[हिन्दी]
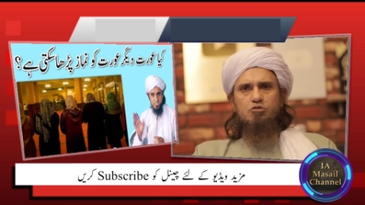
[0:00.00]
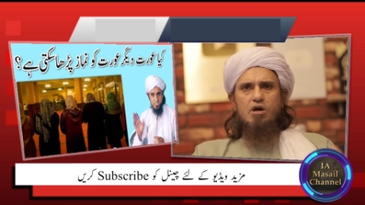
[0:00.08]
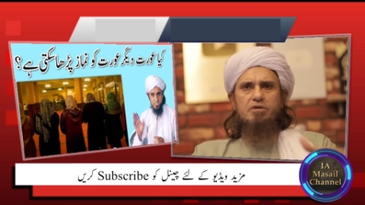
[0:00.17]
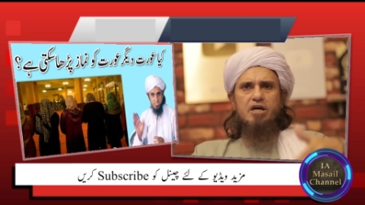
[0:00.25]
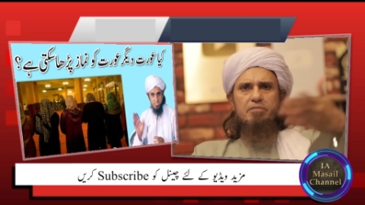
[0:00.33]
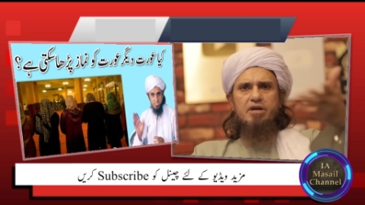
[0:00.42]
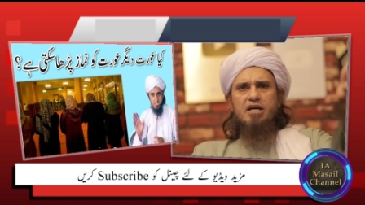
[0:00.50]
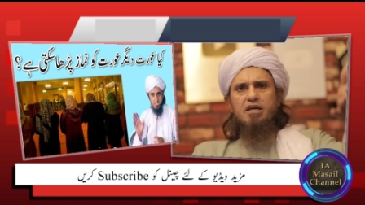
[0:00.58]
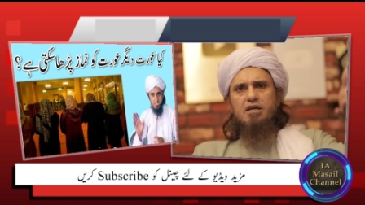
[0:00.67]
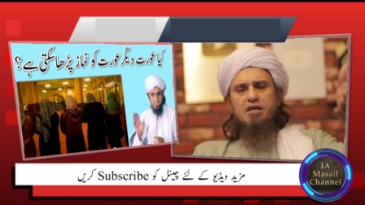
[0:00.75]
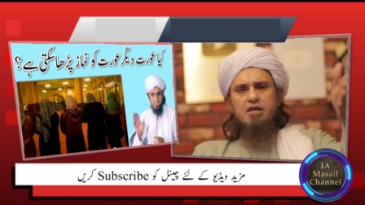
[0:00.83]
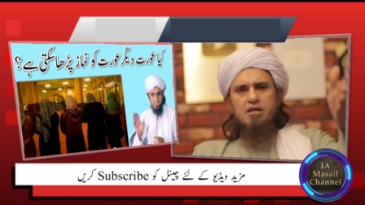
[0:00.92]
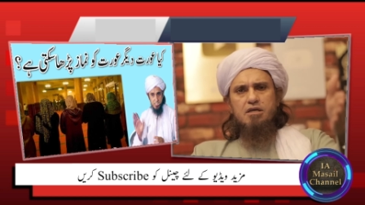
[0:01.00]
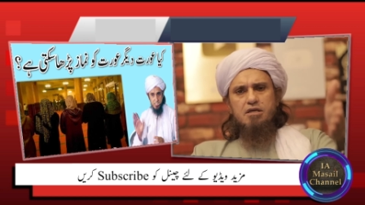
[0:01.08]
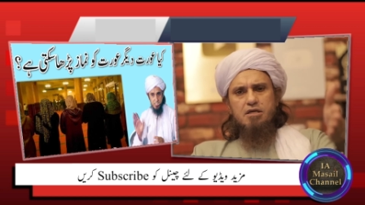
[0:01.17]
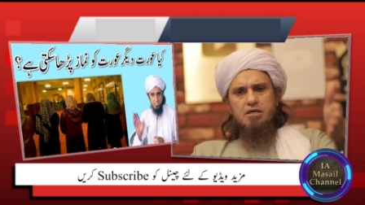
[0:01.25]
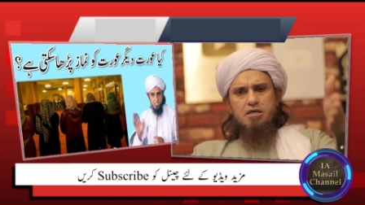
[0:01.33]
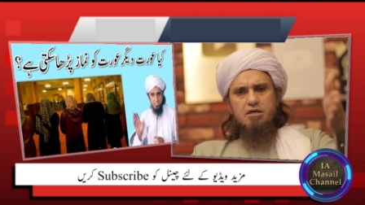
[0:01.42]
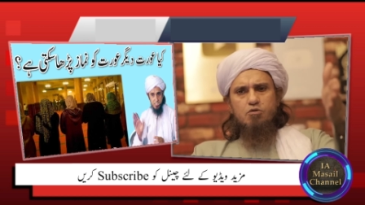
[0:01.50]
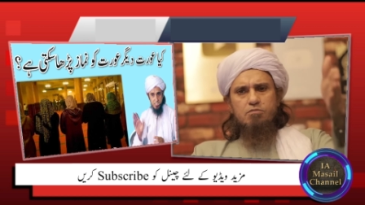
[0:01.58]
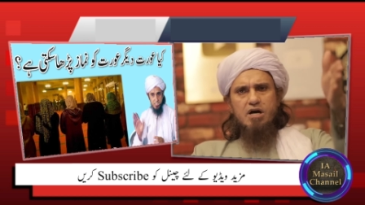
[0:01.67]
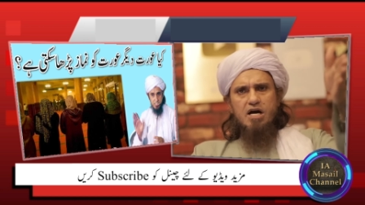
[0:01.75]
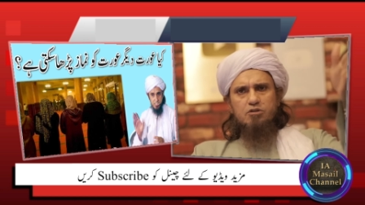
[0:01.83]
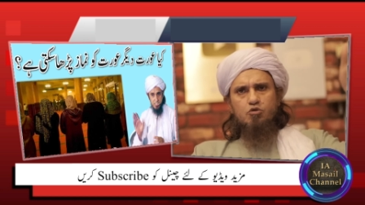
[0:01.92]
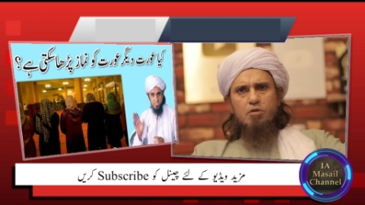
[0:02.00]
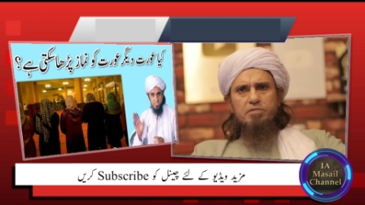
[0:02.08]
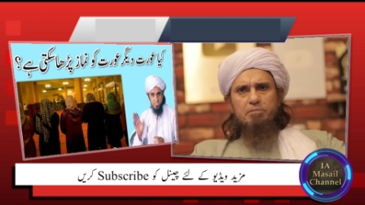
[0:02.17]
तो आप घर में आगे उम्महात को